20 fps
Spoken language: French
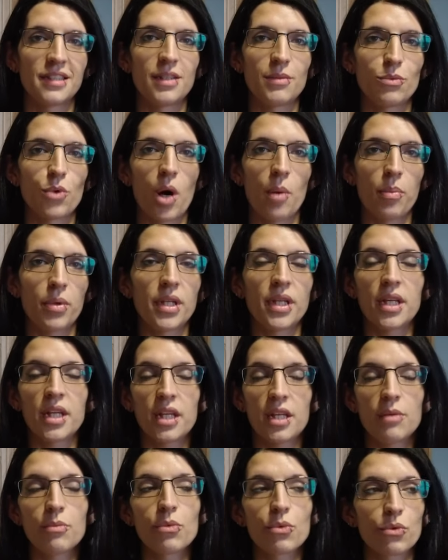Ils m'ont
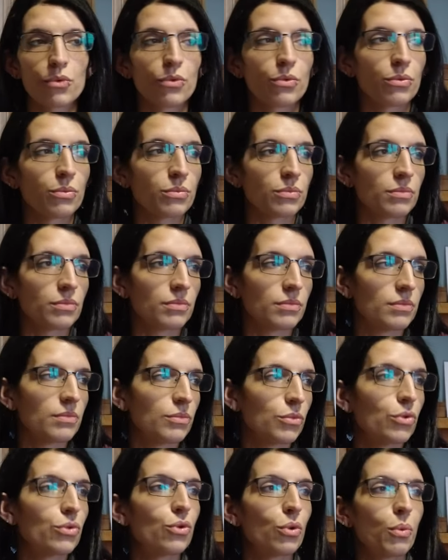appelé, ils m'ont
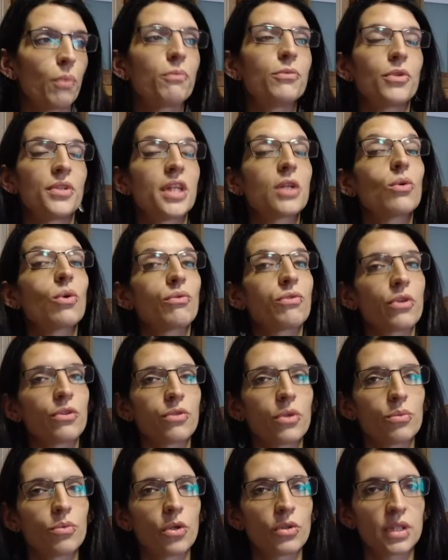beaucoup donné
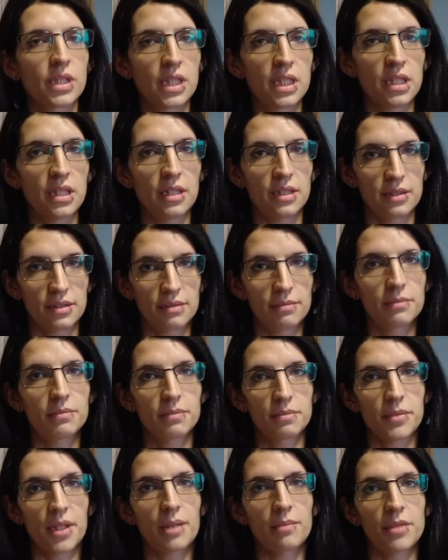confiance en moi aussi,
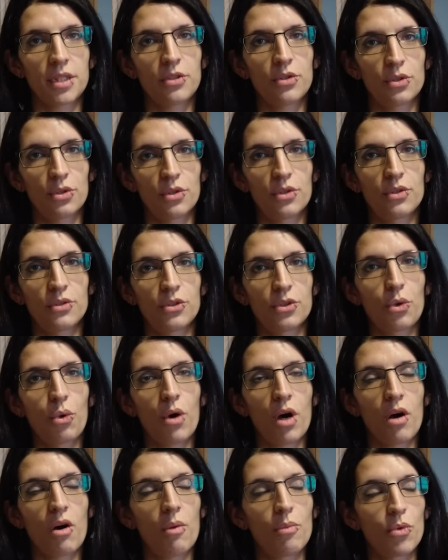permis de,
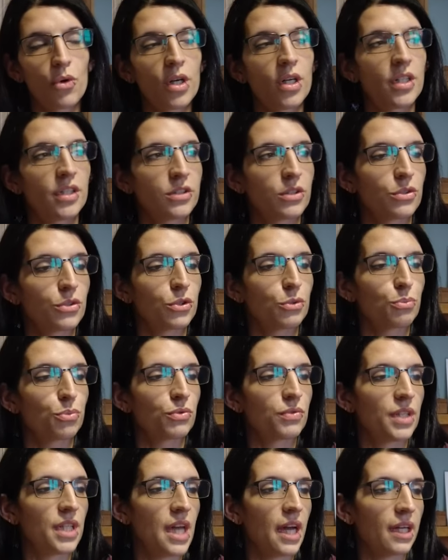croire en moi, que je
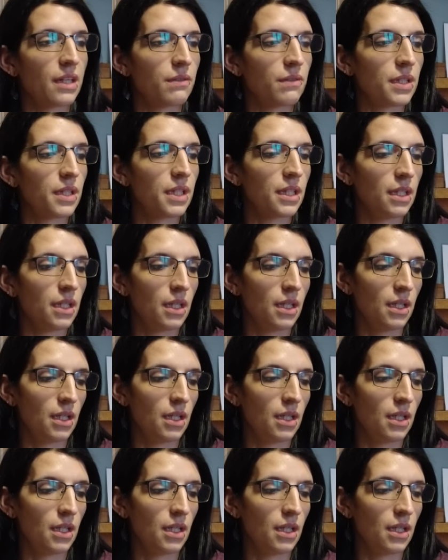pouvais y arriver.